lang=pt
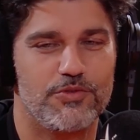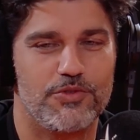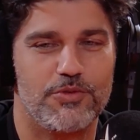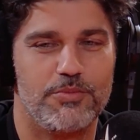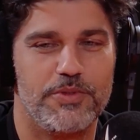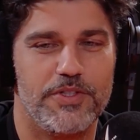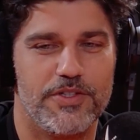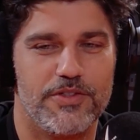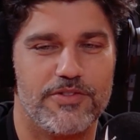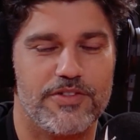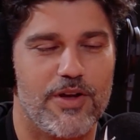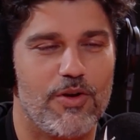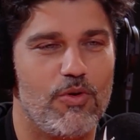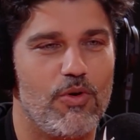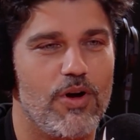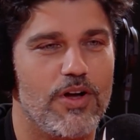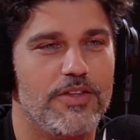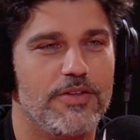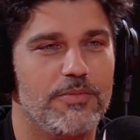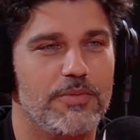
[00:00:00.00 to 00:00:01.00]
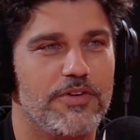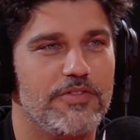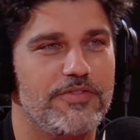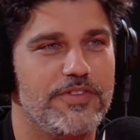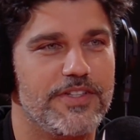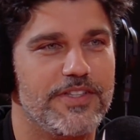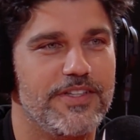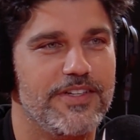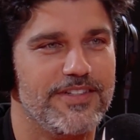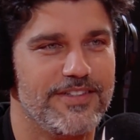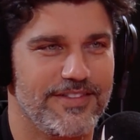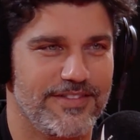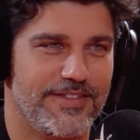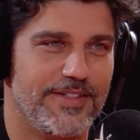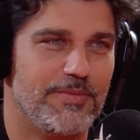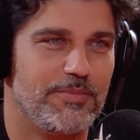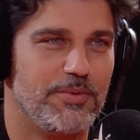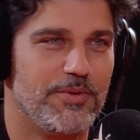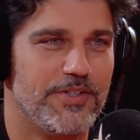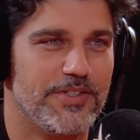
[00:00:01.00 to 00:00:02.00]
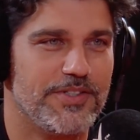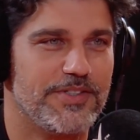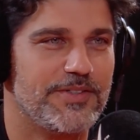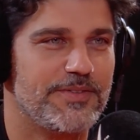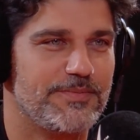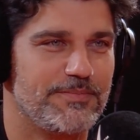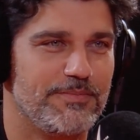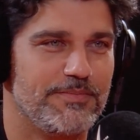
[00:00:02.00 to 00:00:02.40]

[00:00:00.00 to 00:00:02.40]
os meninos acordam para a vida. É depois. verdade.